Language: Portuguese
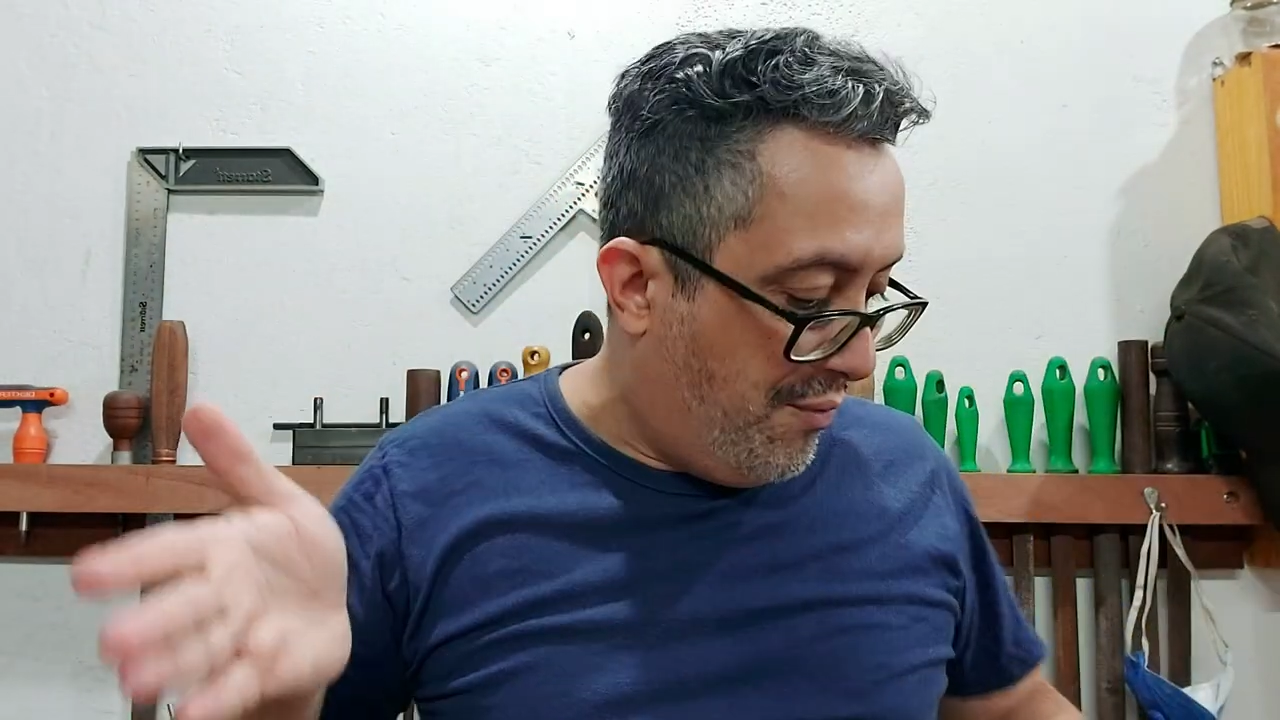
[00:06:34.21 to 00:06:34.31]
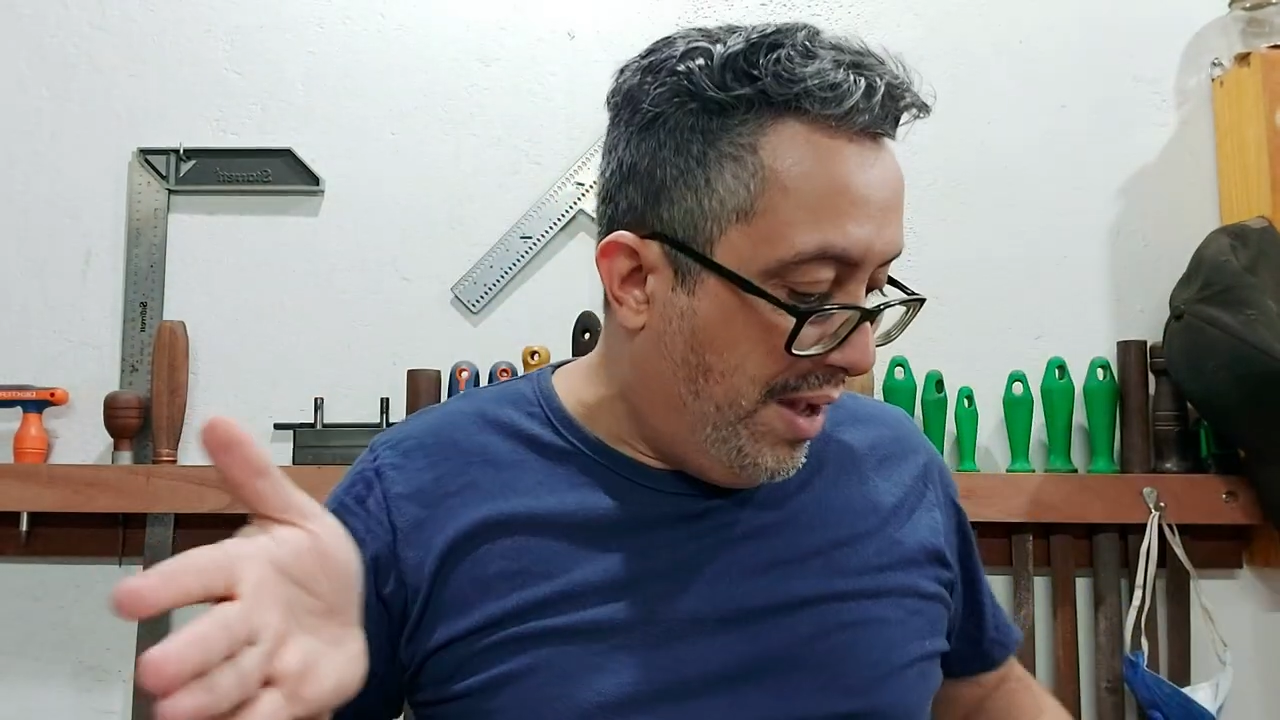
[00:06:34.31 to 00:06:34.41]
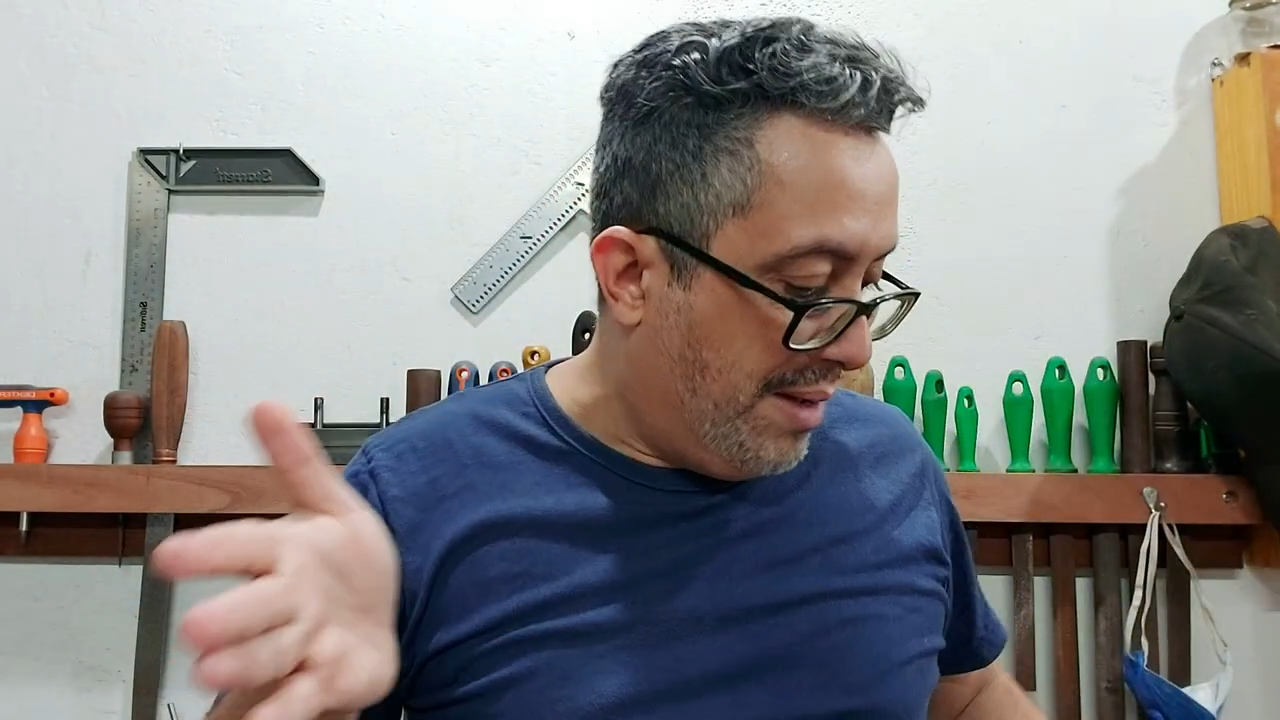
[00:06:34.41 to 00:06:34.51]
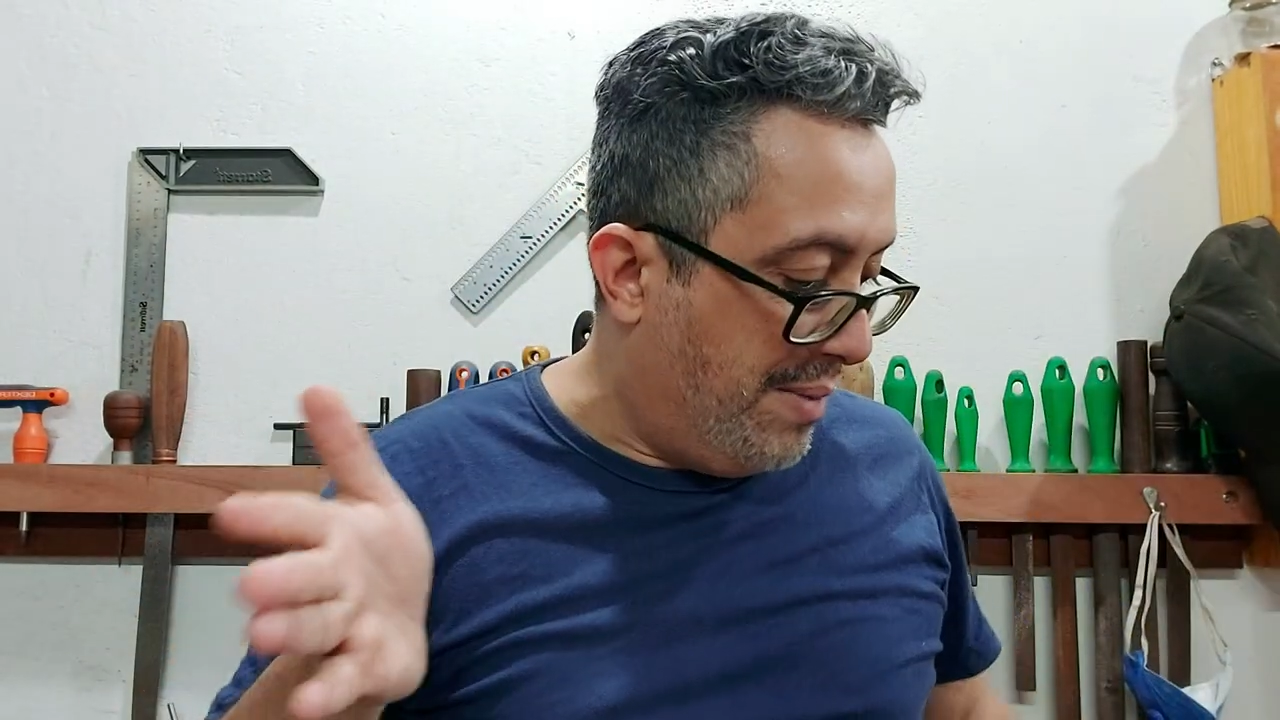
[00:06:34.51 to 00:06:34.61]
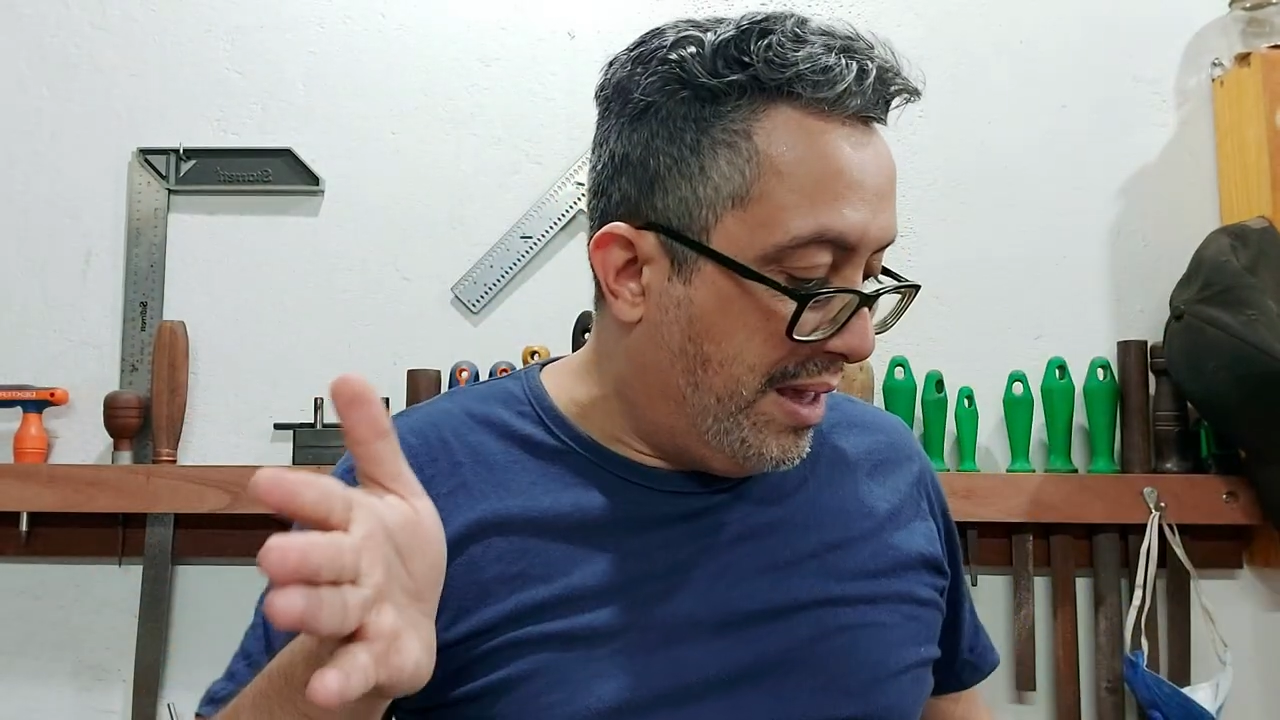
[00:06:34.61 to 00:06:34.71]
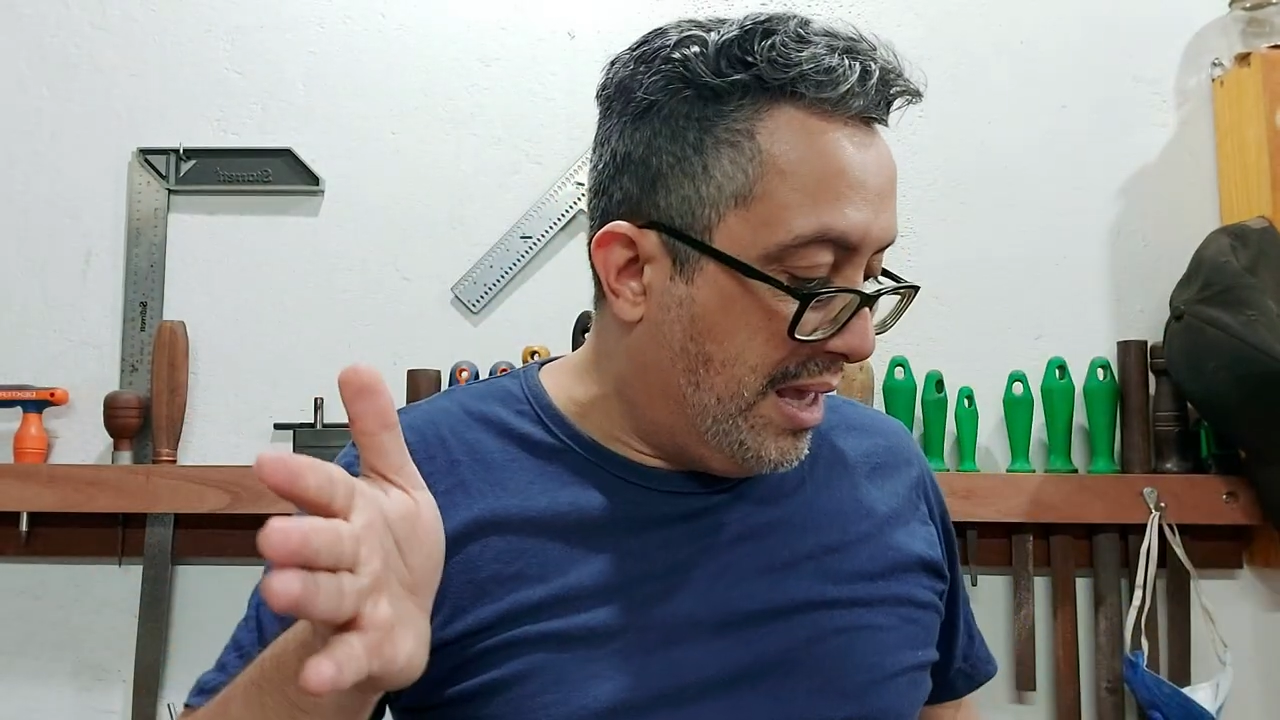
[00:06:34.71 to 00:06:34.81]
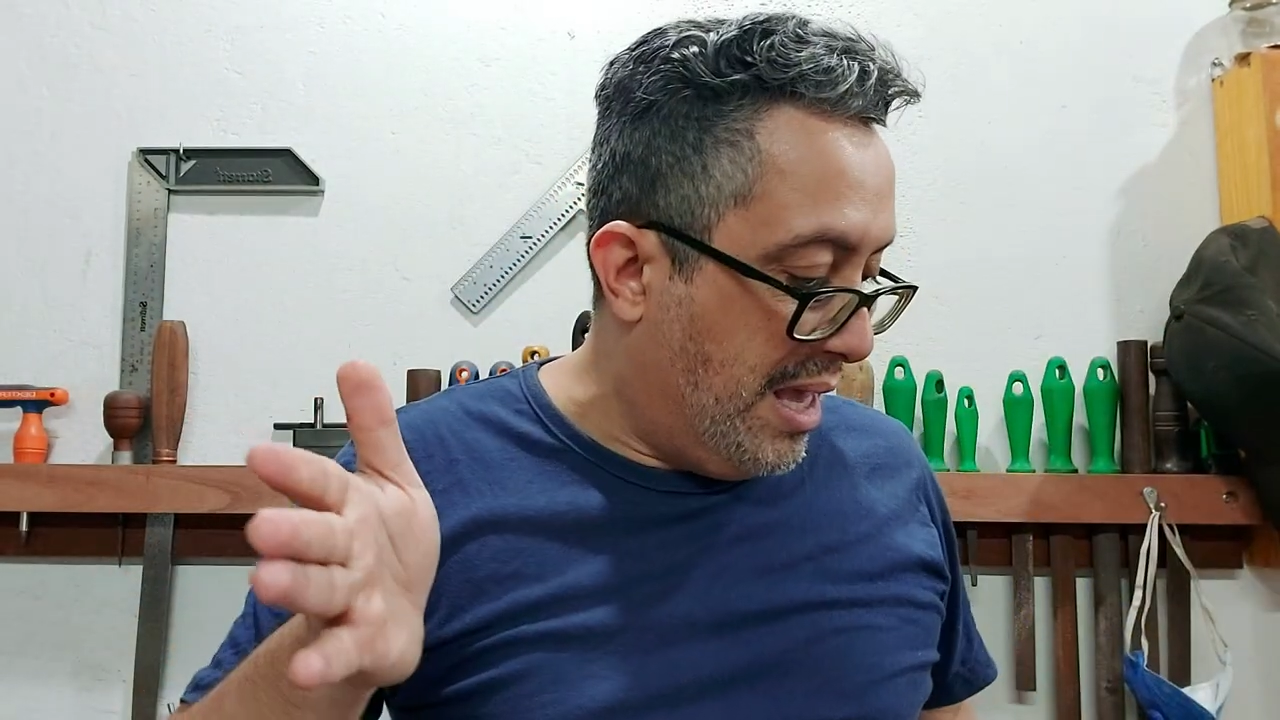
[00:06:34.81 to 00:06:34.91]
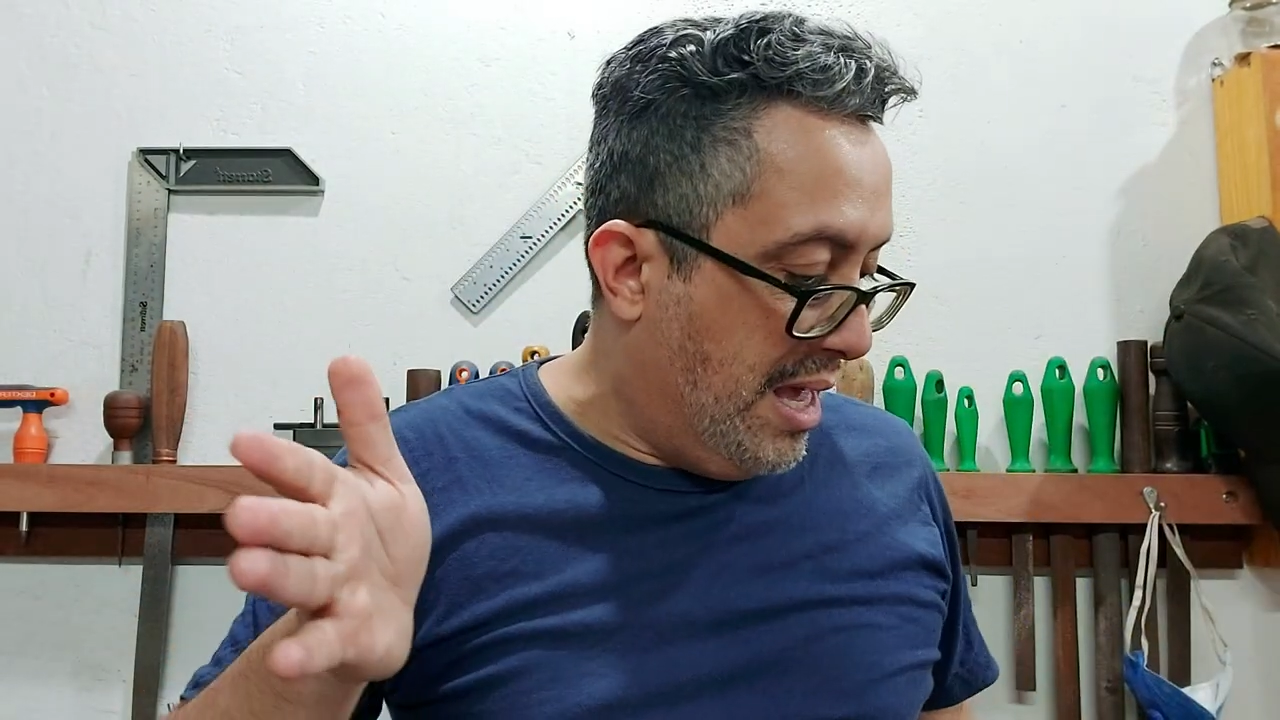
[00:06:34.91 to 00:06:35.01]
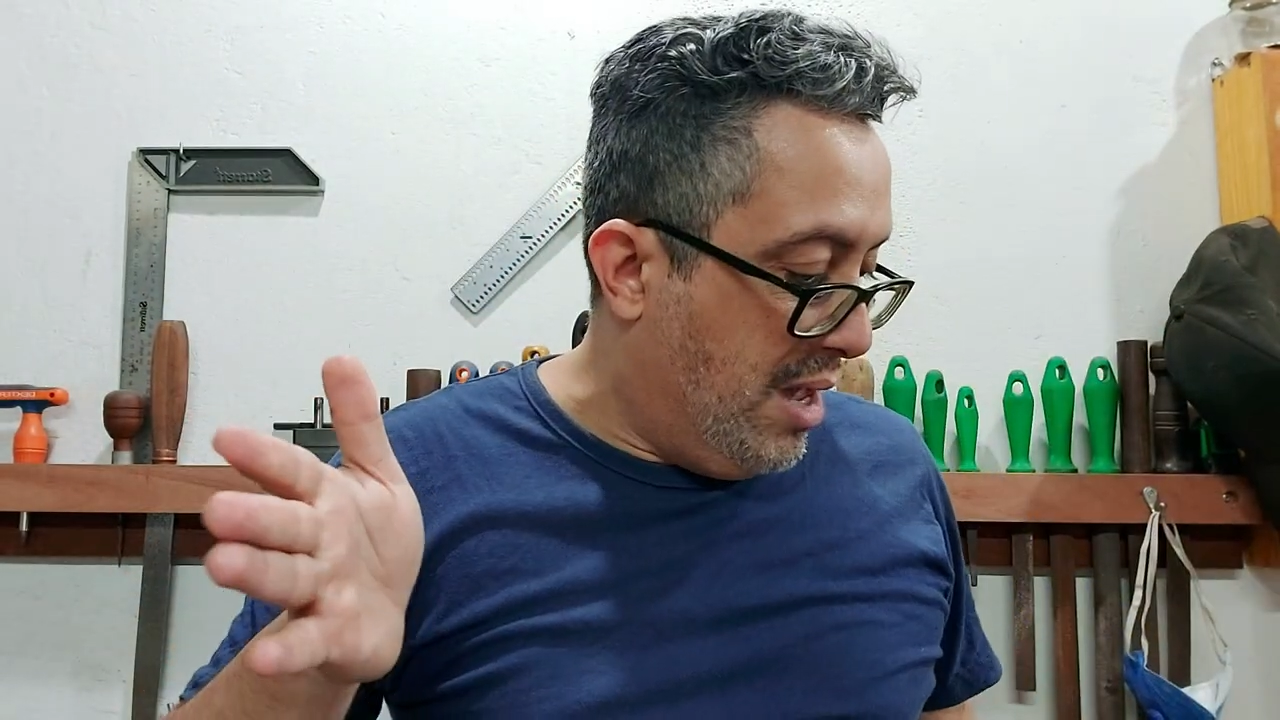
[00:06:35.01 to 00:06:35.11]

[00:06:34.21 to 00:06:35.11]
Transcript: faca bem